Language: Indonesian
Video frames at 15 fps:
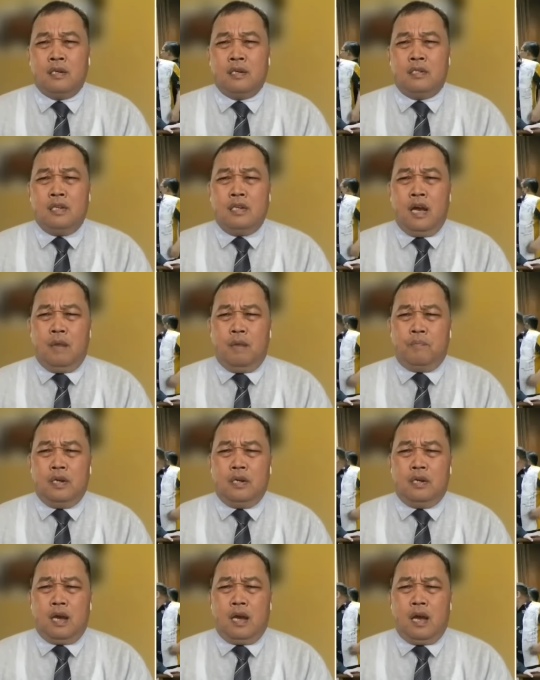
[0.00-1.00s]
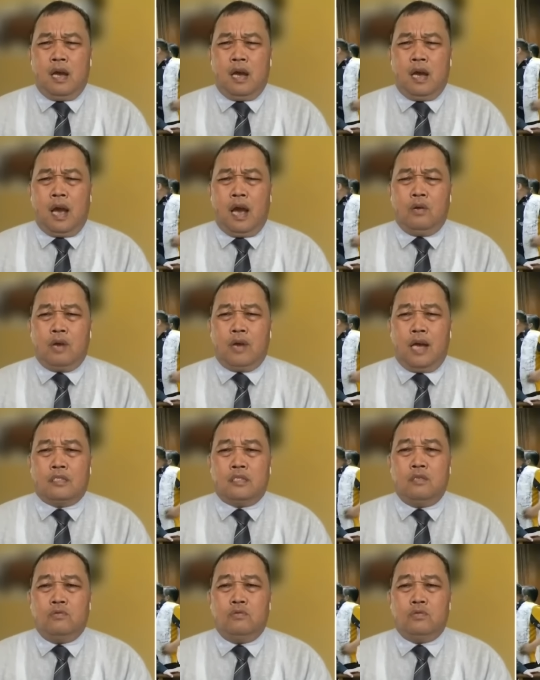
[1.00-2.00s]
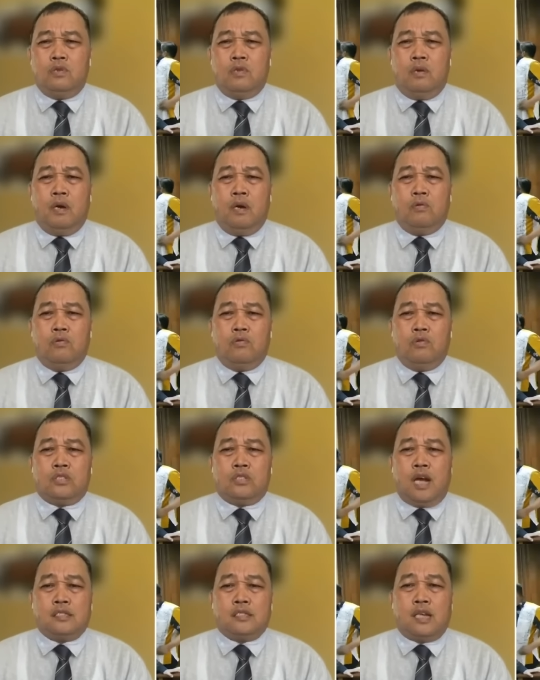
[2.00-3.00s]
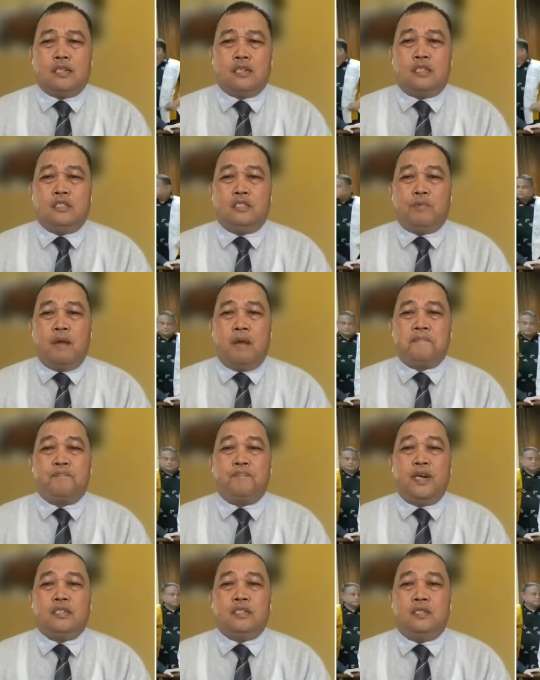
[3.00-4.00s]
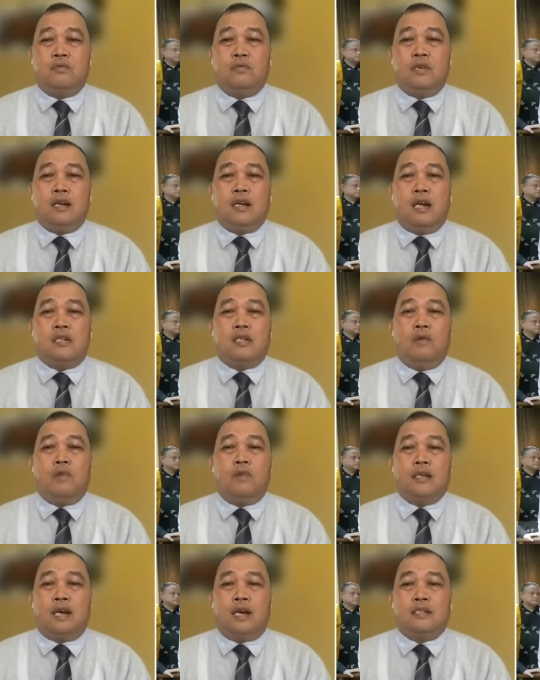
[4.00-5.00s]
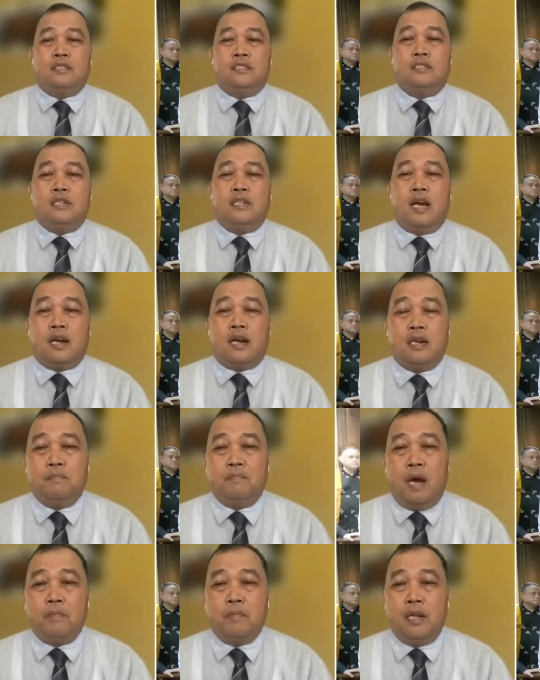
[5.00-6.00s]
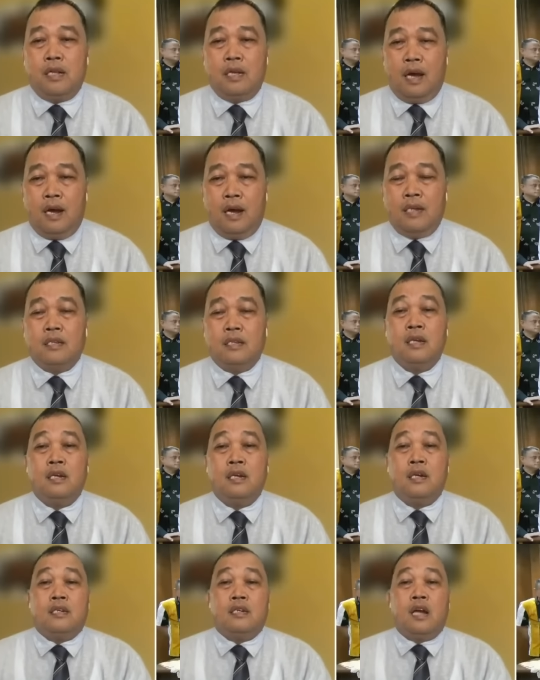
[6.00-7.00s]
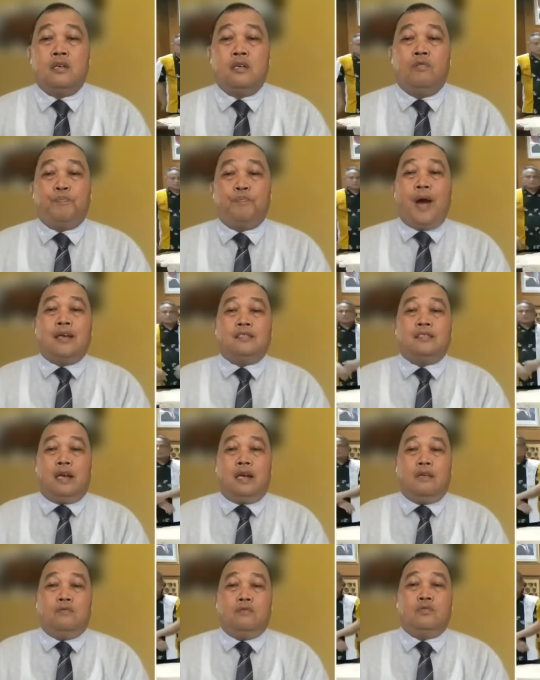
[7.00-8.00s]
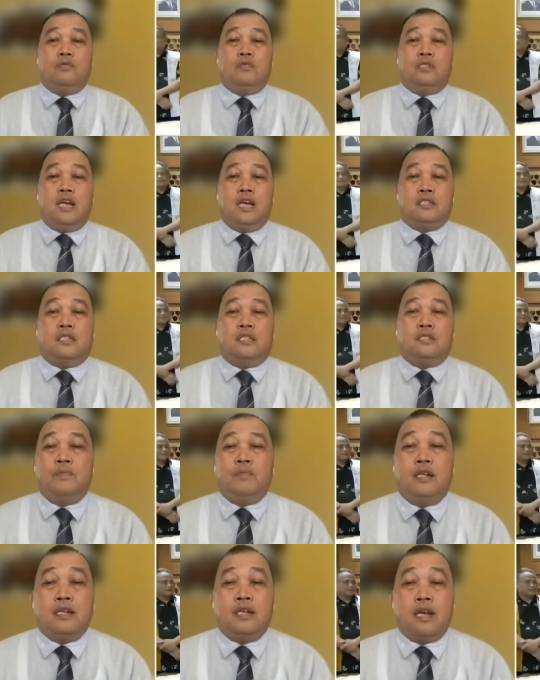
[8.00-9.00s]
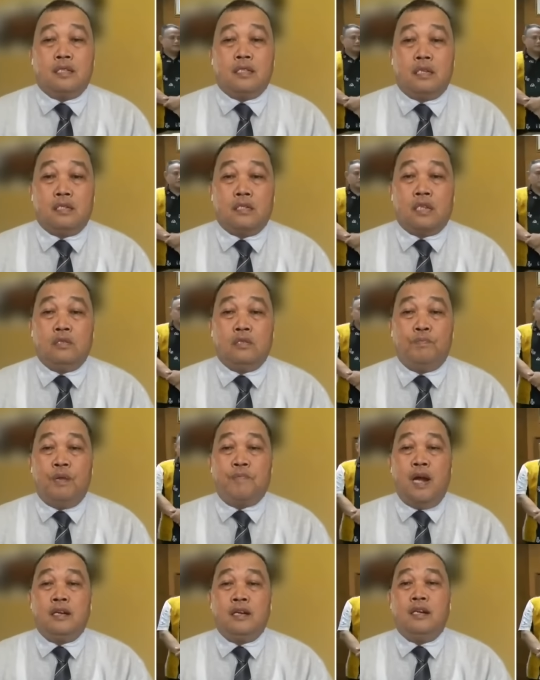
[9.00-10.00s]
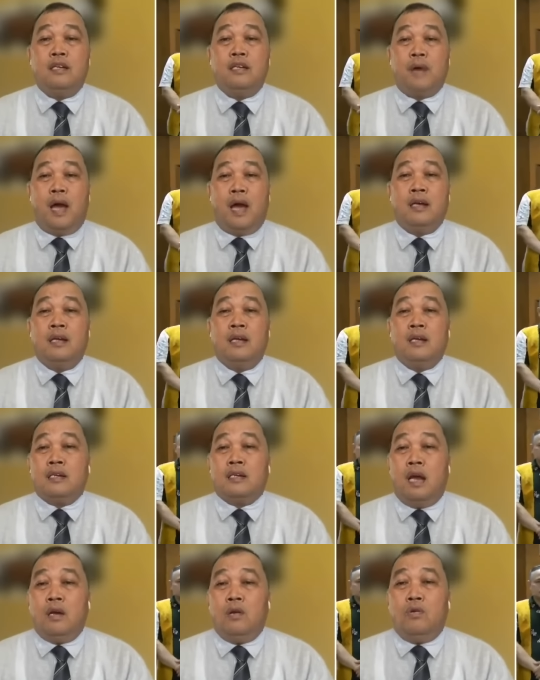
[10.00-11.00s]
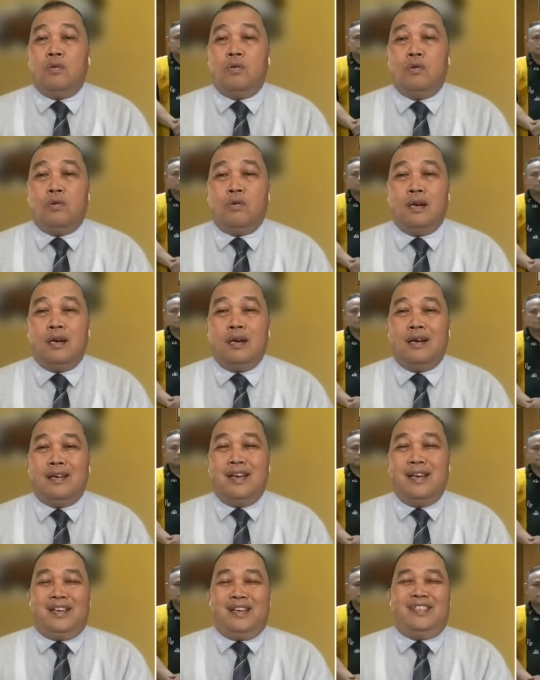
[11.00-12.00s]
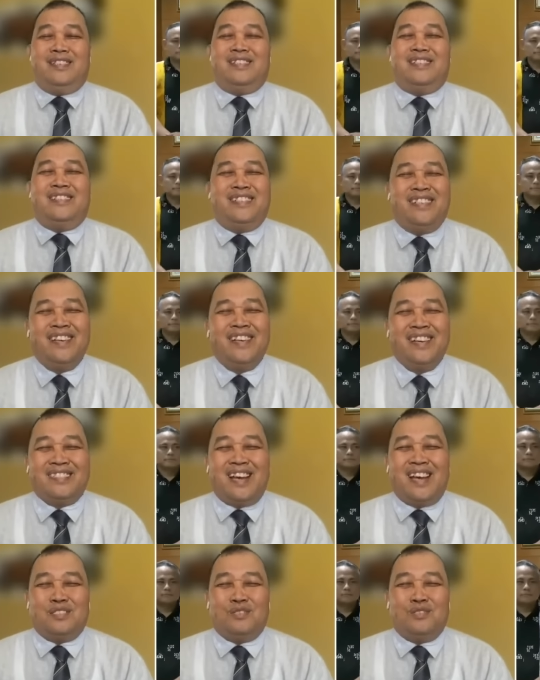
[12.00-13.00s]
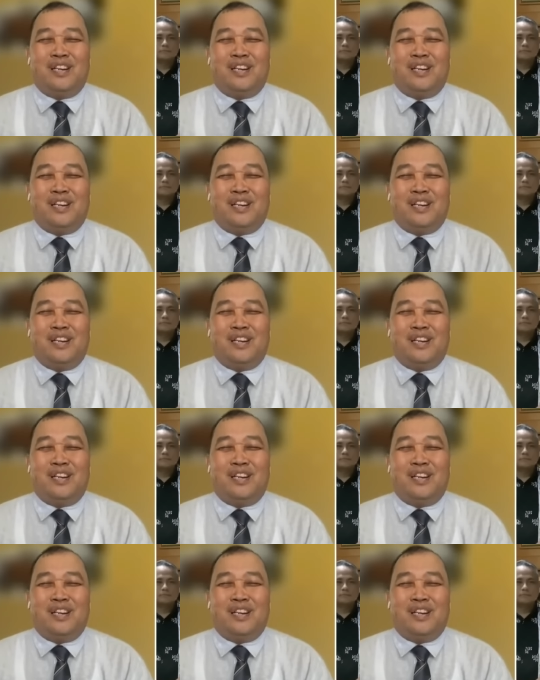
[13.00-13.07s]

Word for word: dia men, uh, alokasi untuk mengurus kasasi supaya bebas itu kan ada uang yang disediakan 5 miliar dan upahnya untuk dia satu miliar satu berbanding lima. Kalau eh, ini satu